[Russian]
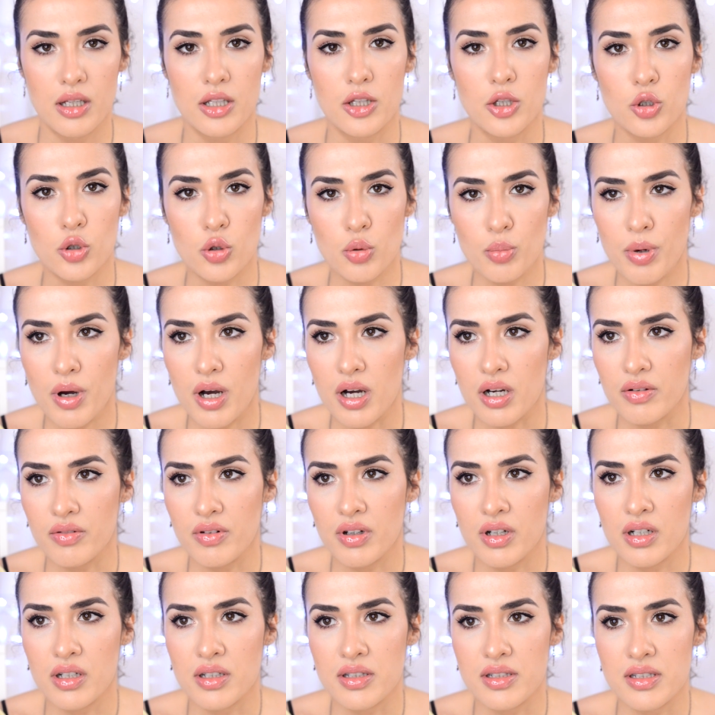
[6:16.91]
На губах
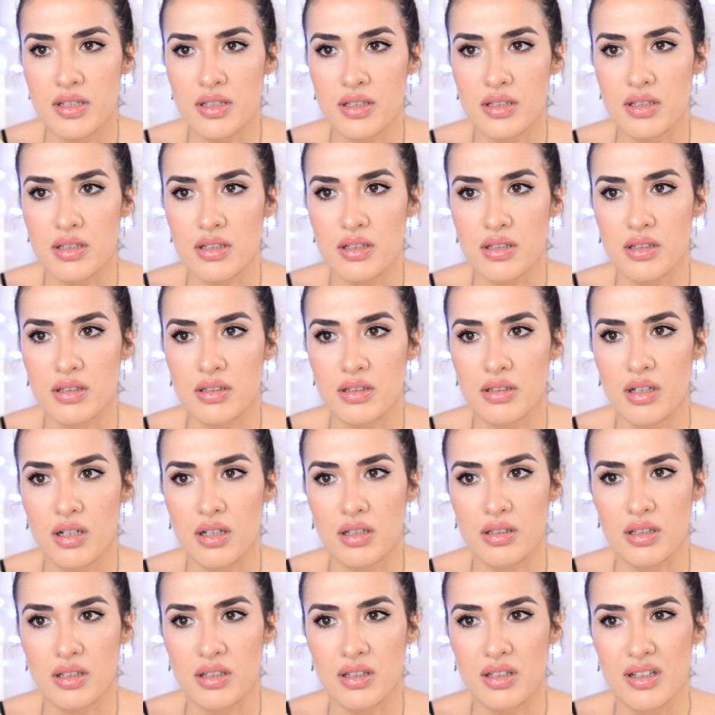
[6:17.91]
выглядит
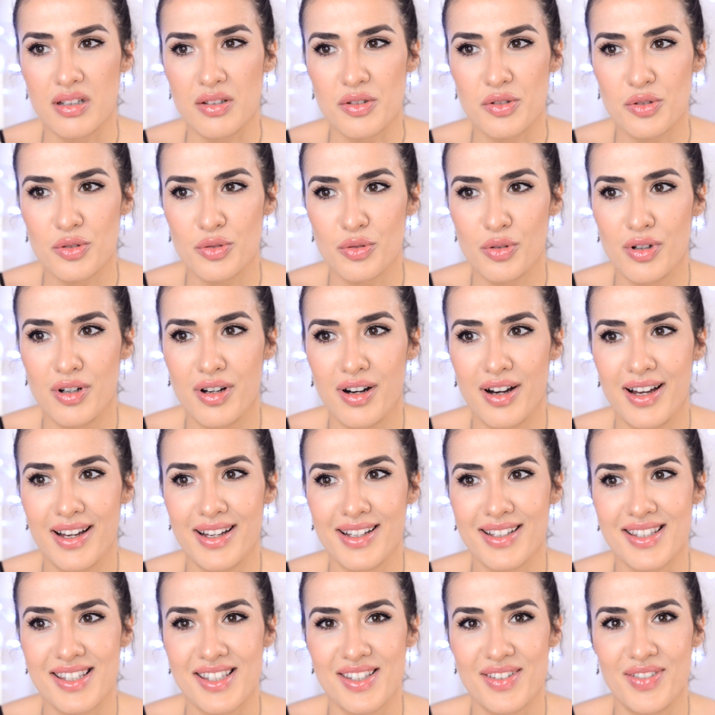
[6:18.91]
как такая
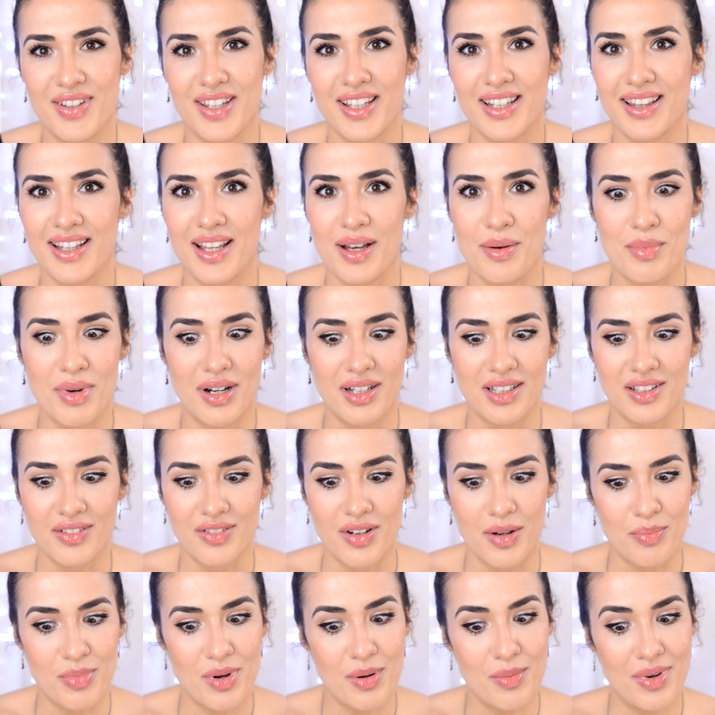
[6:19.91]
сухая, светлая
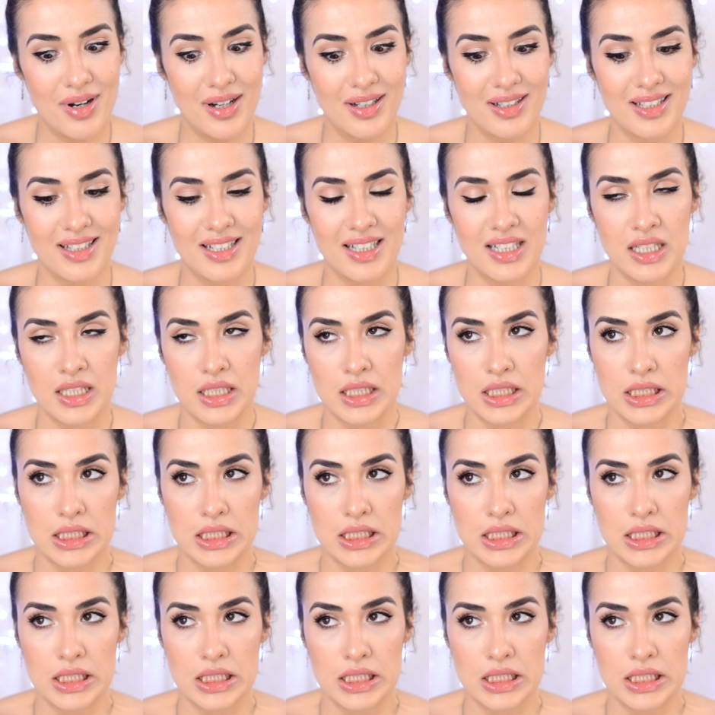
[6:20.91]
матовая помада.